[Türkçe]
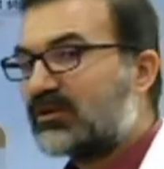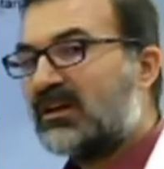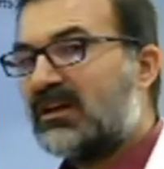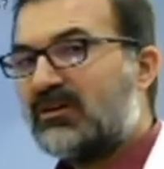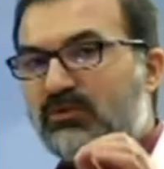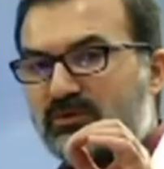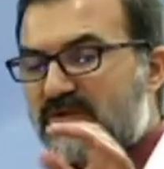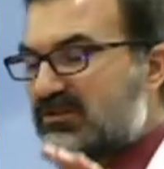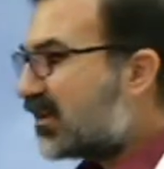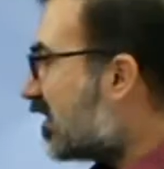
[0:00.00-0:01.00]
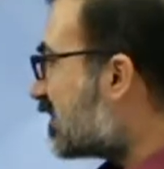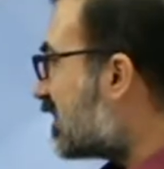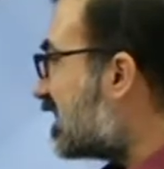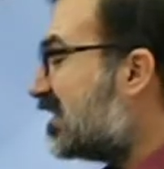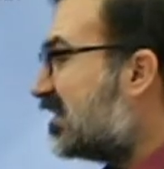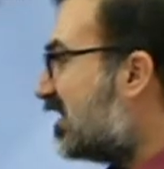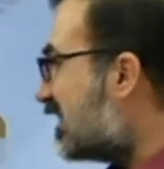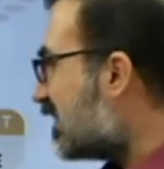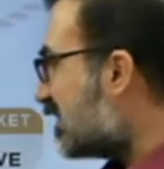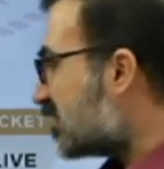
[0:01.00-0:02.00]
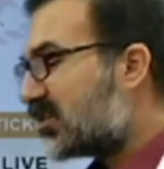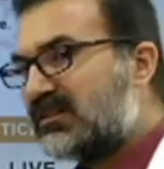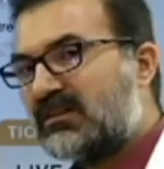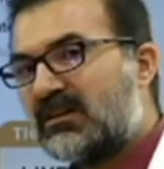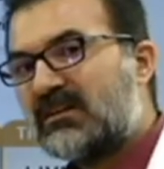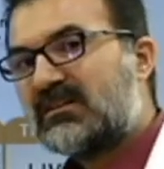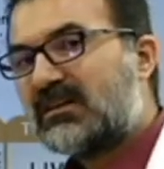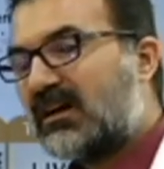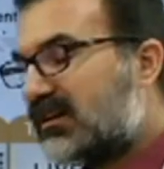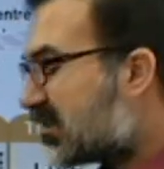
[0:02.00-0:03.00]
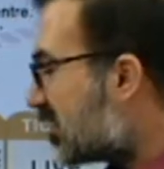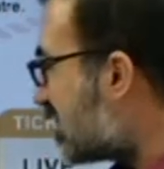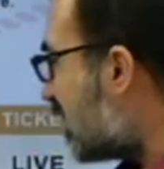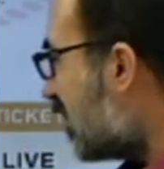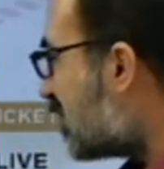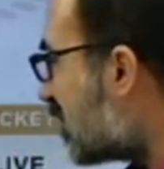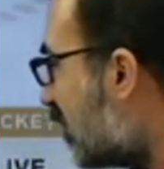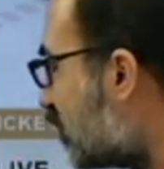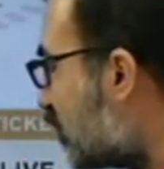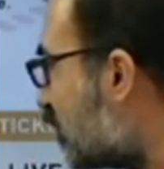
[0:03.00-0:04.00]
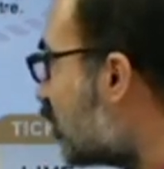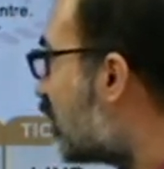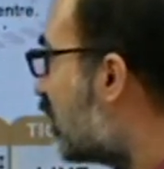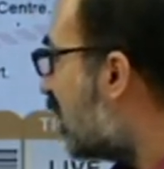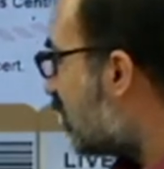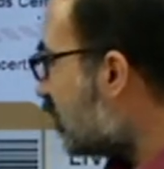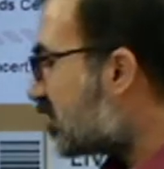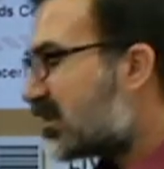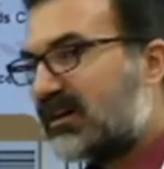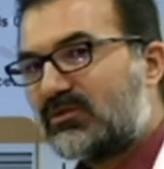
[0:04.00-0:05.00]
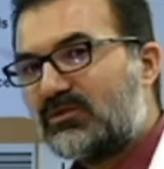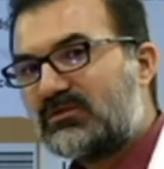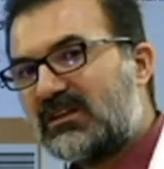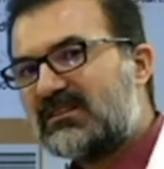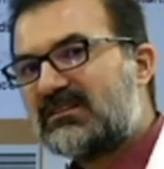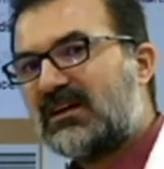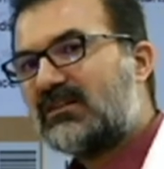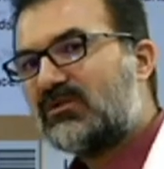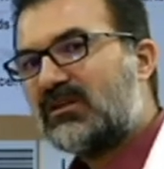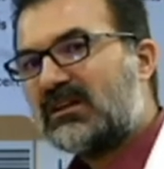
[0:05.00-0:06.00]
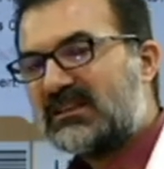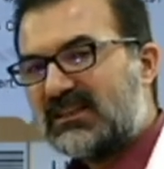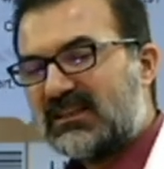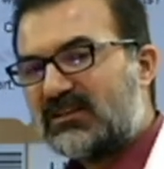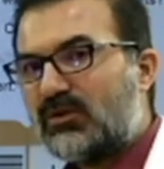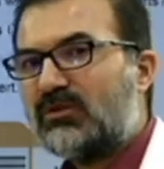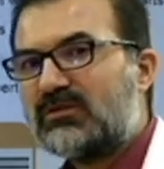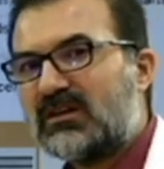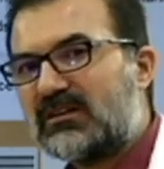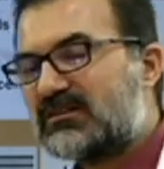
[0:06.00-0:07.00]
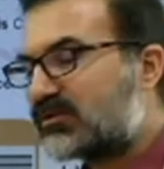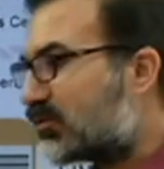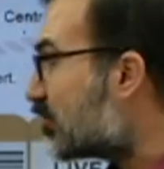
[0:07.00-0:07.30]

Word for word: long. 3 saat dediği için ta, saat tam uymuyor. 3 saat olsaydı saat 7-10 arası